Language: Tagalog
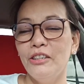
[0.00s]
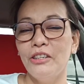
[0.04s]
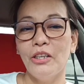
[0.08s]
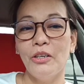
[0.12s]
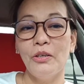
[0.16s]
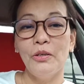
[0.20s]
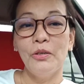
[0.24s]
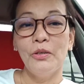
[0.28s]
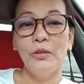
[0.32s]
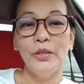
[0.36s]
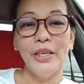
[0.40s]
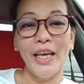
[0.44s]

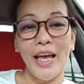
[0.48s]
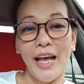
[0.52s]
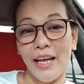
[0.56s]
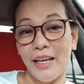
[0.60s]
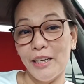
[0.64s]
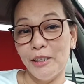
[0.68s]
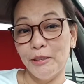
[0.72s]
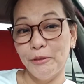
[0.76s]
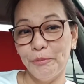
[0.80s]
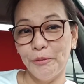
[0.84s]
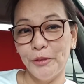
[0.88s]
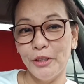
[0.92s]
So,
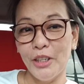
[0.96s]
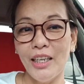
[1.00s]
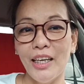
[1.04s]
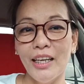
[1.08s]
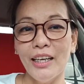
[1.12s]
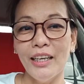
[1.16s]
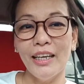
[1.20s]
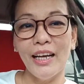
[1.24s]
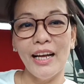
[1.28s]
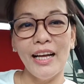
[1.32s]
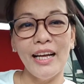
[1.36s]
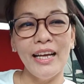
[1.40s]
yeah. Yun
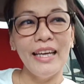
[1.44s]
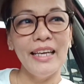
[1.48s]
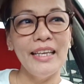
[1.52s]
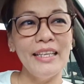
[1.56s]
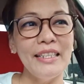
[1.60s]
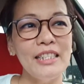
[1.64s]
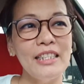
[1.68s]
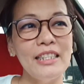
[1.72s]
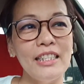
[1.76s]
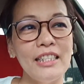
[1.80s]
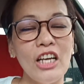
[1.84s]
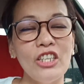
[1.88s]
lang,
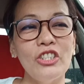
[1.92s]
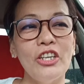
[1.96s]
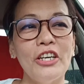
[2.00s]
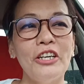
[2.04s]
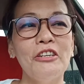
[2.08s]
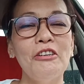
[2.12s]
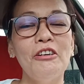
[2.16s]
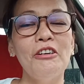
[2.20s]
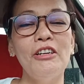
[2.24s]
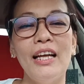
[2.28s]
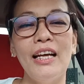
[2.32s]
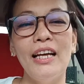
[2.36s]
guys.
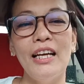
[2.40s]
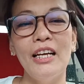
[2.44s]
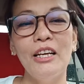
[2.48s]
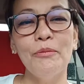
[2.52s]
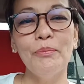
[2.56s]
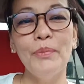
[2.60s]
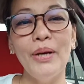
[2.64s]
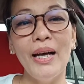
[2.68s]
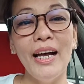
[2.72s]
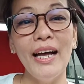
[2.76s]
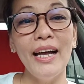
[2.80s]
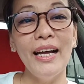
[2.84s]
Na-share ko
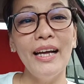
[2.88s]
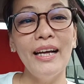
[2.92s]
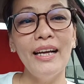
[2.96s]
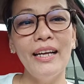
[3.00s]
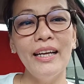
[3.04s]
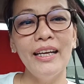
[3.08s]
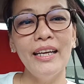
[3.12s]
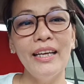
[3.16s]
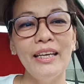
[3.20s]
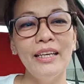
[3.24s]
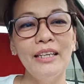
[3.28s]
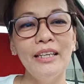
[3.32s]
lang. Bye!